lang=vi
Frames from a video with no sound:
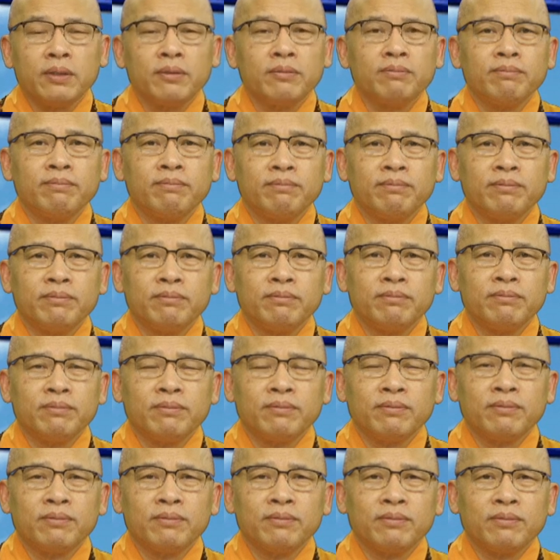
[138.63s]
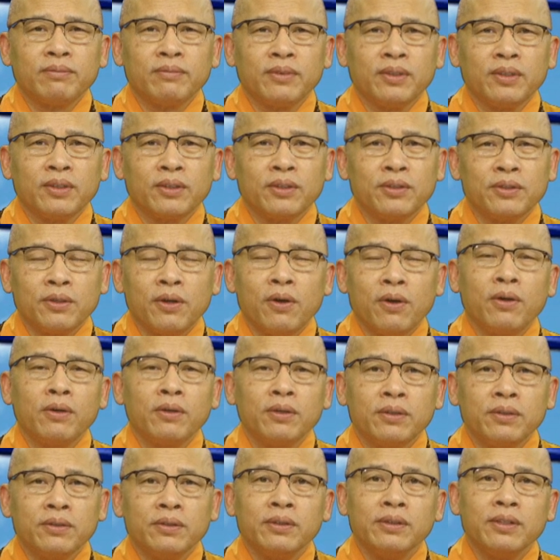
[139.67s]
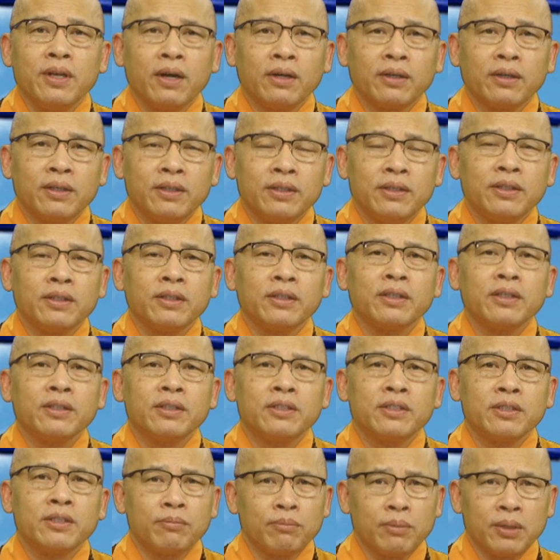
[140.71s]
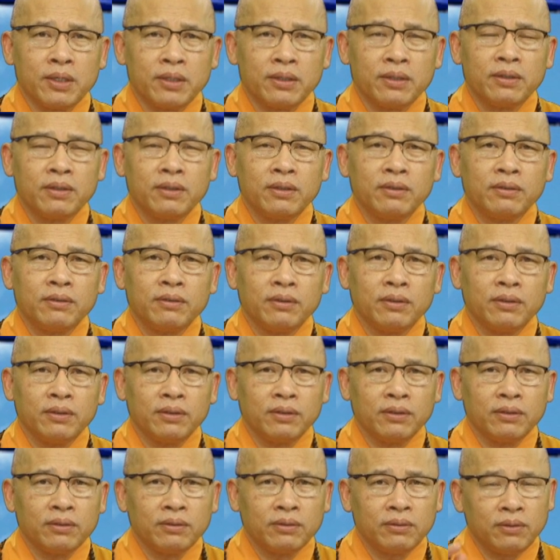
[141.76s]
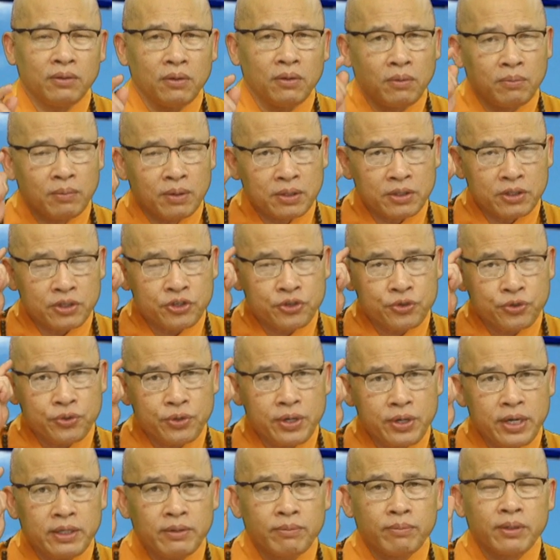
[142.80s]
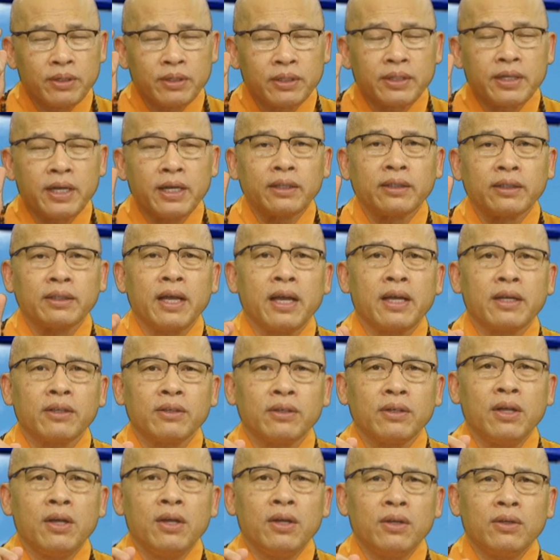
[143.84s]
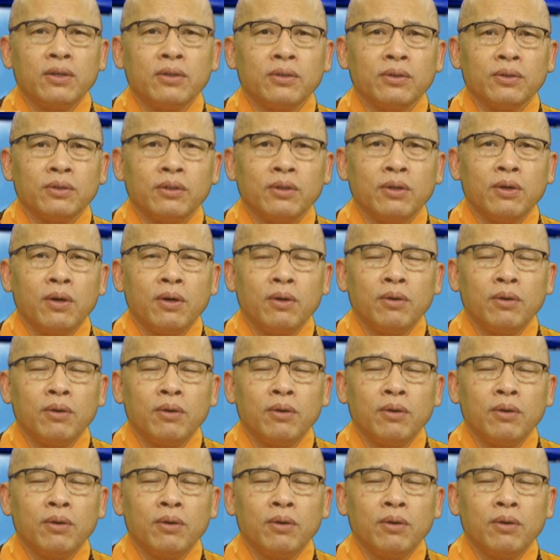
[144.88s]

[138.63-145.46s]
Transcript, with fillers: nó bị stress bị căng thẳng rồi nó mất ăn mất ngủ nó sẽ sinh ra nhiều cái bệnh nhiều cái bệnh khác